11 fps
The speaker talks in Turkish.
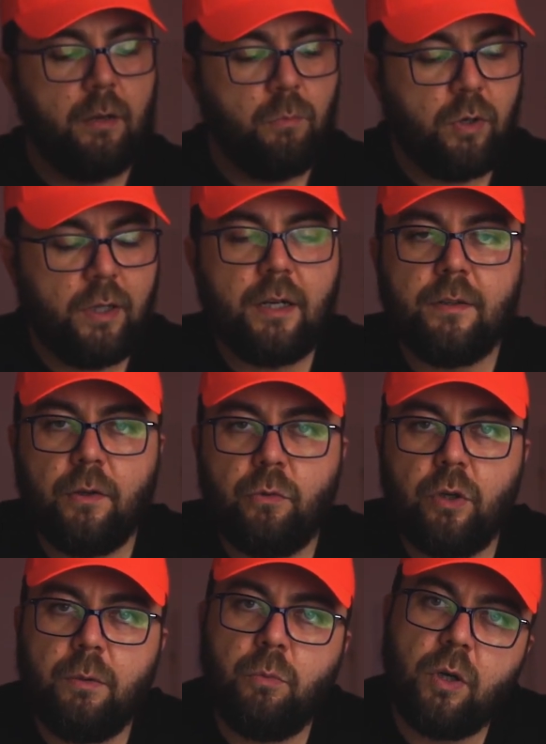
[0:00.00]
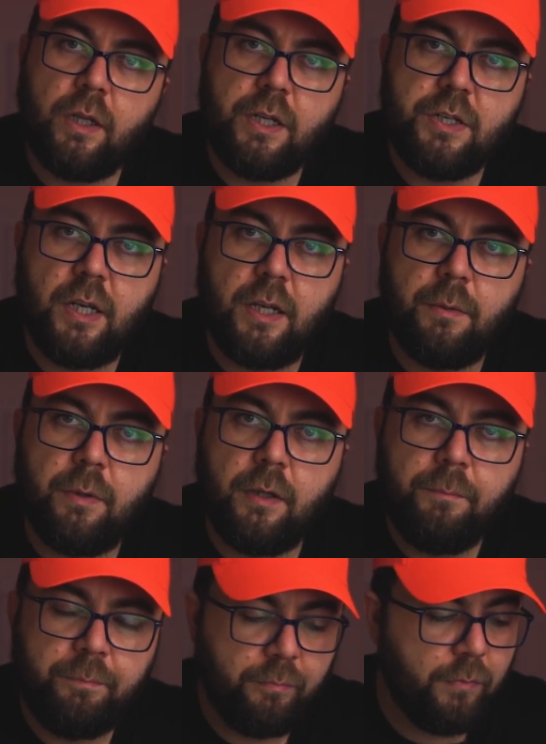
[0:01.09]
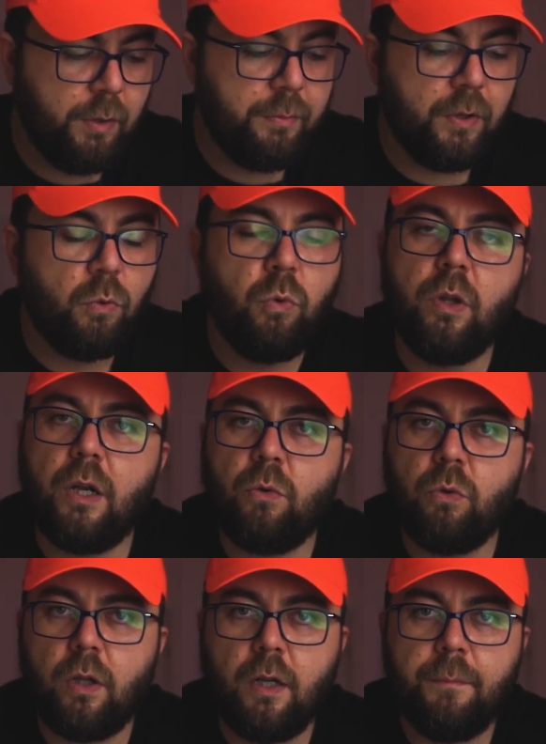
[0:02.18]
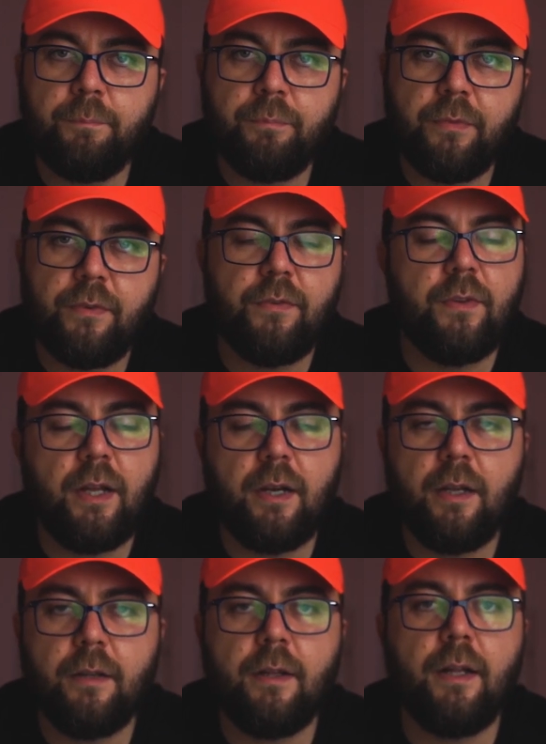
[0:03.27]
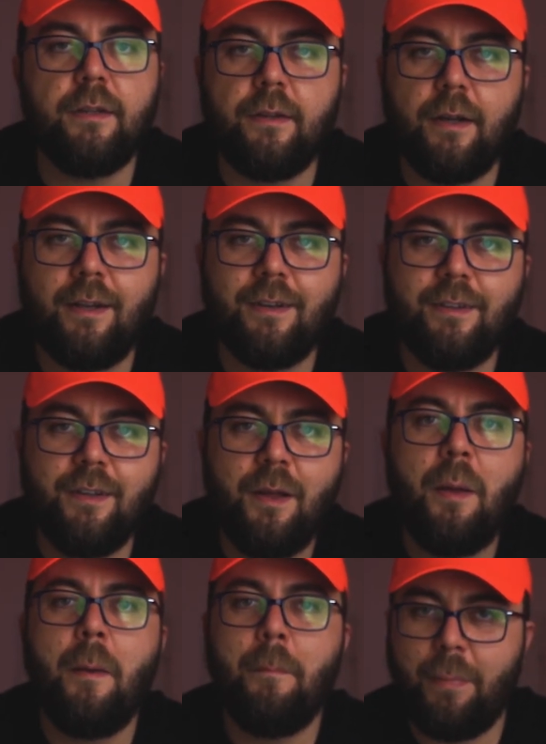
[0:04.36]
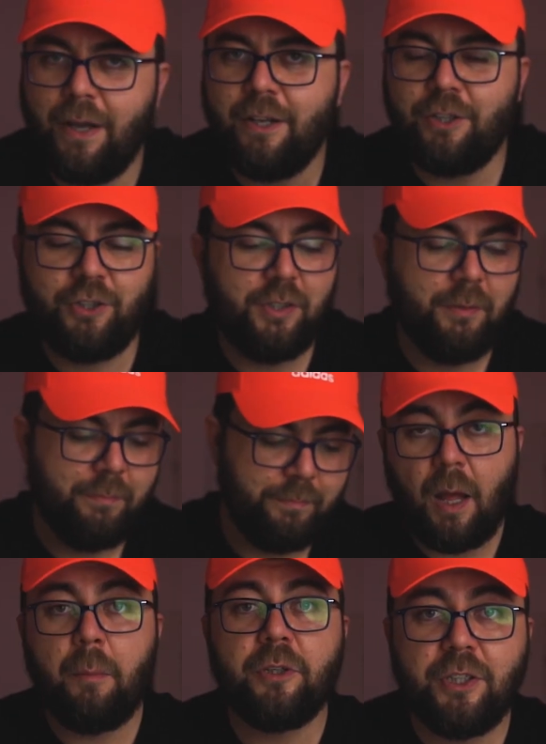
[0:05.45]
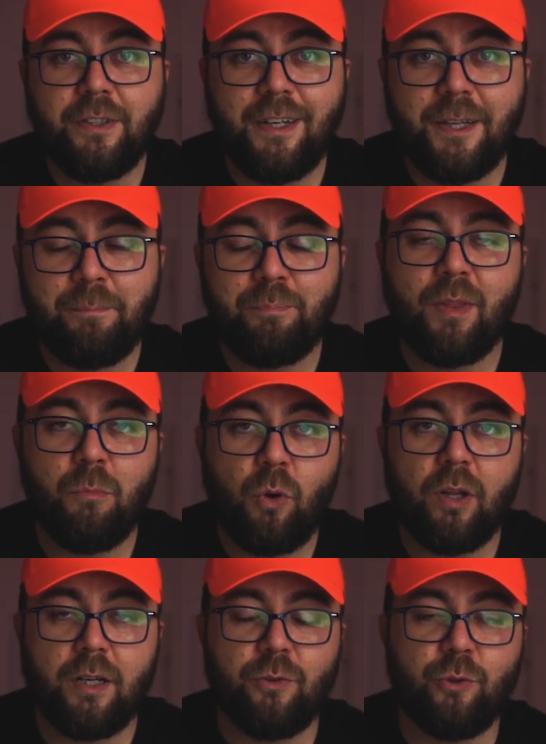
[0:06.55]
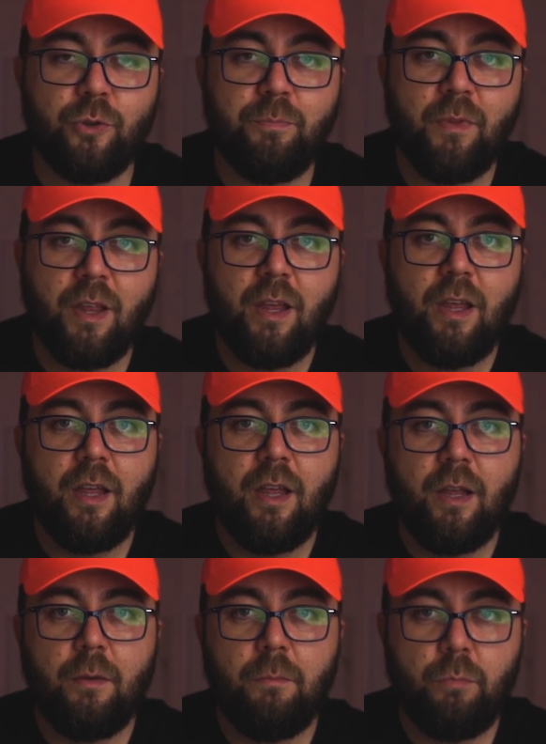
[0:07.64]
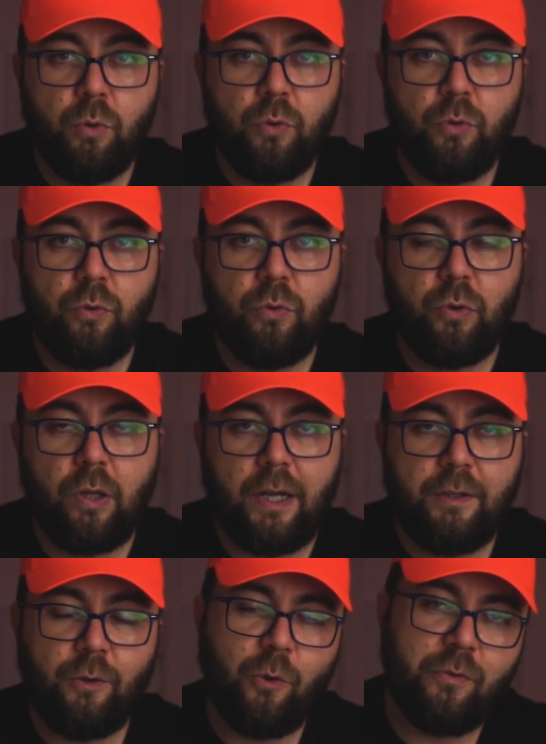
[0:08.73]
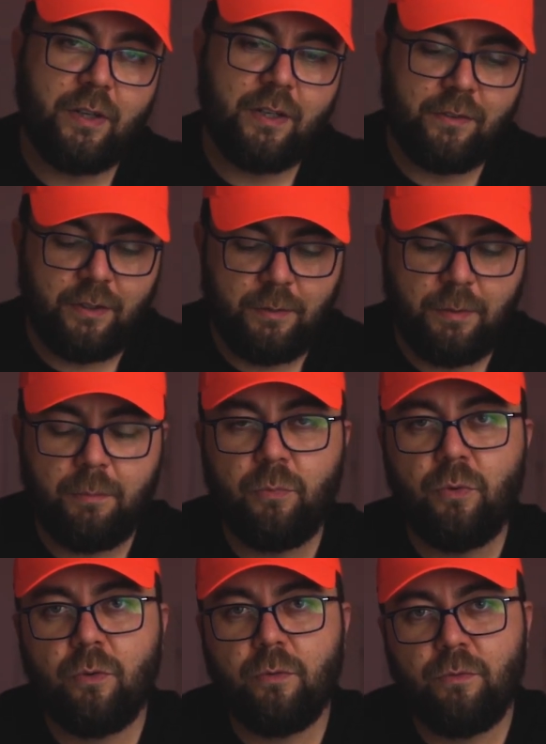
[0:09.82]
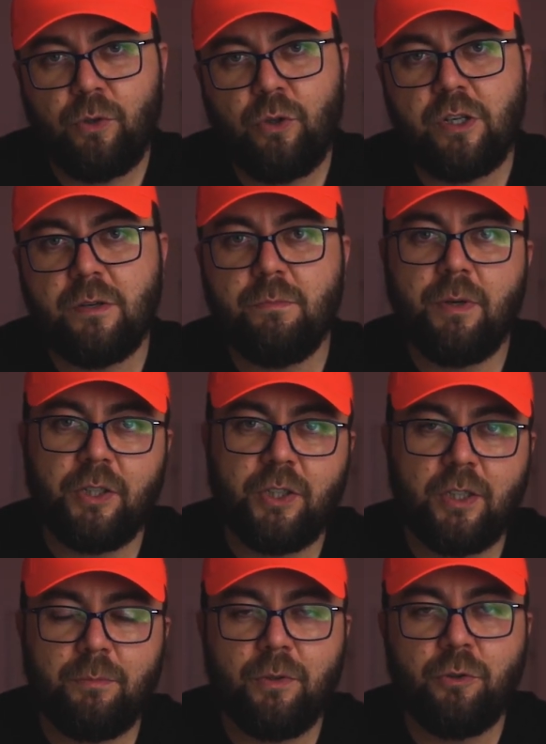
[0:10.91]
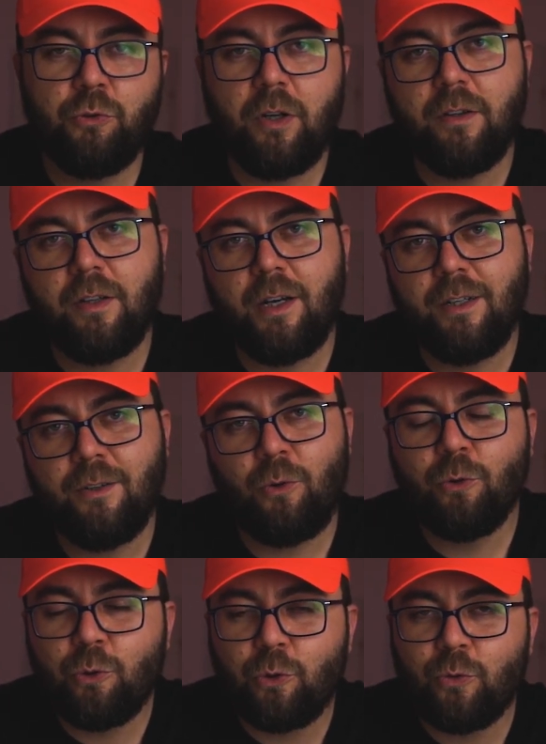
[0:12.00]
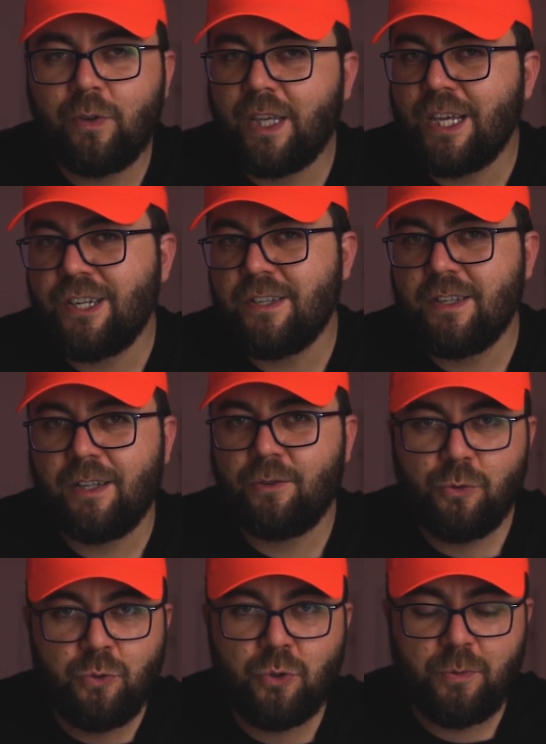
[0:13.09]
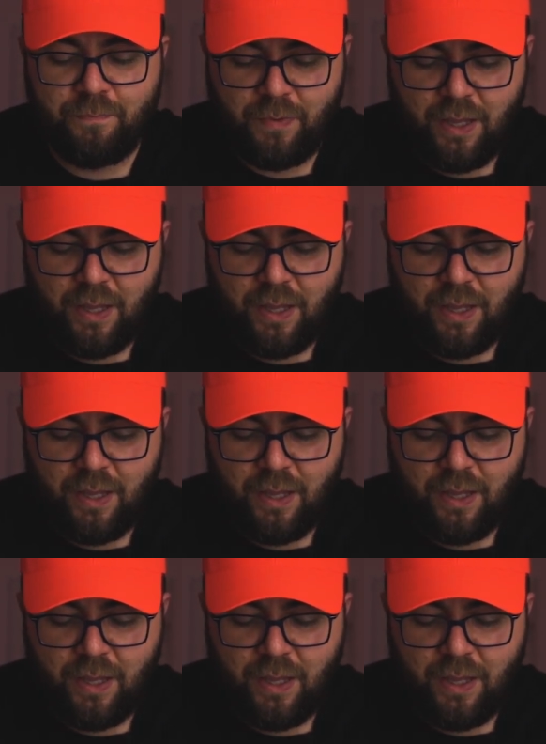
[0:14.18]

Bu kadar kısa sürede bu kadar inceleyebildim. Tabii ki kullana kullana sizlerle daha detaylarını paylaşacağım. Ama şimdilik bu kadar diyorum. Bugün ayın 18'iydi ben bu video için başladığımda. Şu anda ayın 19 ve gece saat 3.